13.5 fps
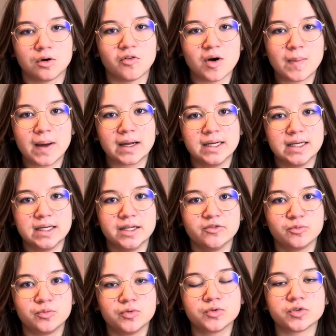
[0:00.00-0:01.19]
On va parler livre
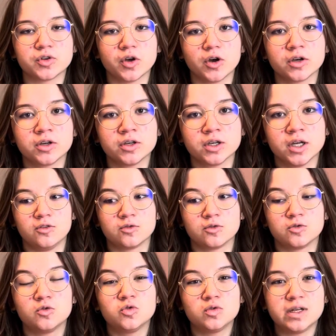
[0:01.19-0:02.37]
book talk. Donc
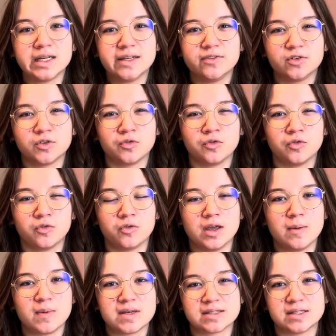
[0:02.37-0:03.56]
tous les livres que vous voyez
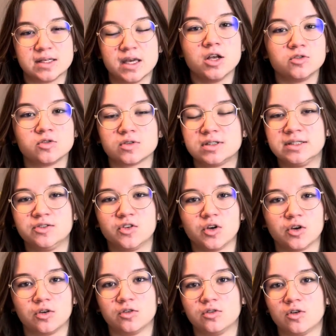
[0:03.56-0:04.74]
passer sur
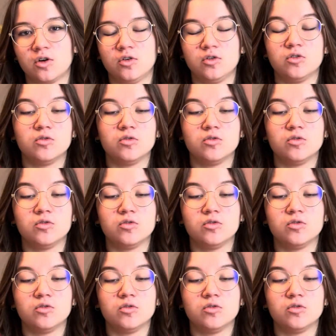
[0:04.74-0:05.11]
TikTok dans le